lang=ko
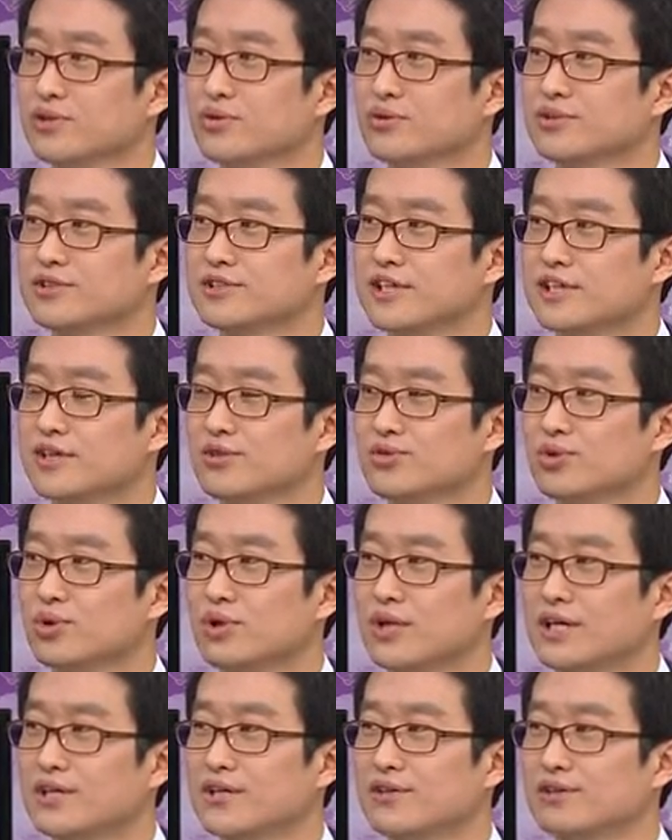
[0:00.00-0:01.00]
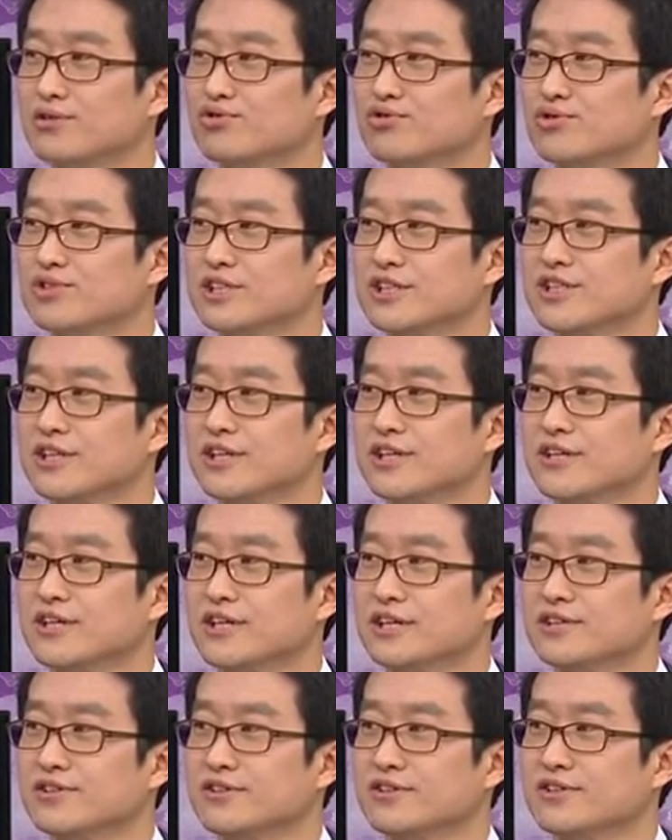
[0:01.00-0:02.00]
또는 생소한 이런 주제들에
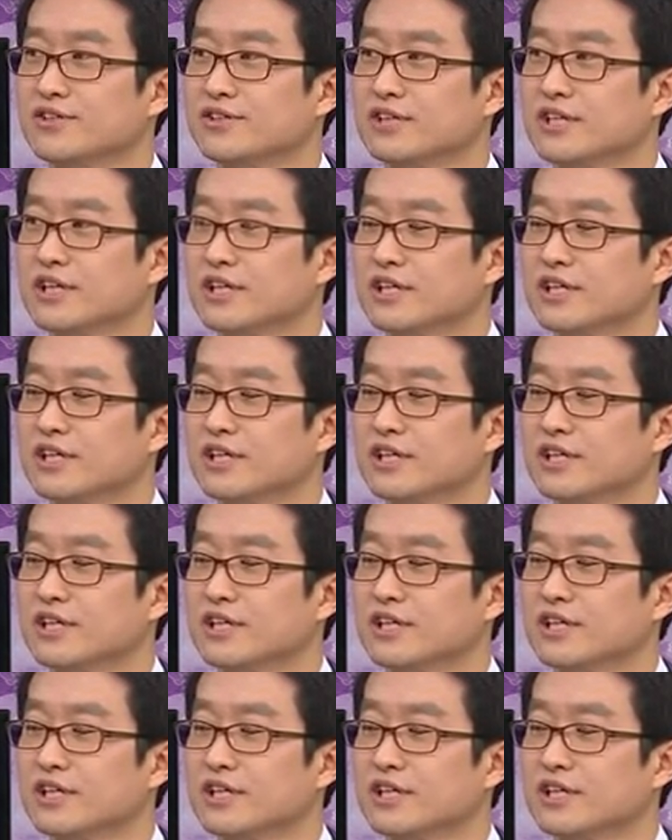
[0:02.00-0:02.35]
대해서는